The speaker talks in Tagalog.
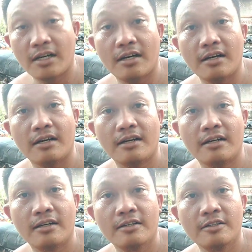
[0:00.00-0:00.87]

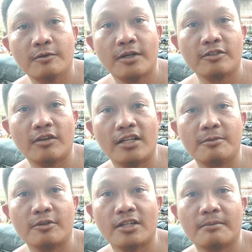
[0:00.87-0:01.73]
uh, huwag niyong
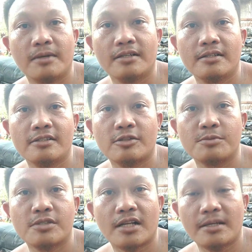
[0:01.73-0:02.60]
kalimutang mag
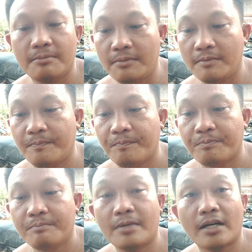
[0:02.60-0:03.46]
subscribe
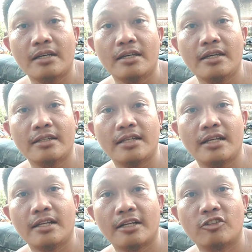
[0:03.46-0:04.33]
paki hit na
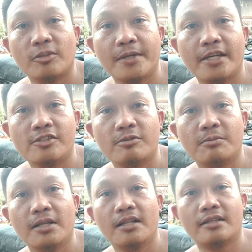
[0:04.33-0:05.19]
rin ang
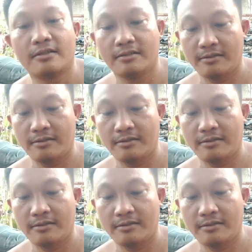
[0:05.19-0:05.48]
notification bell at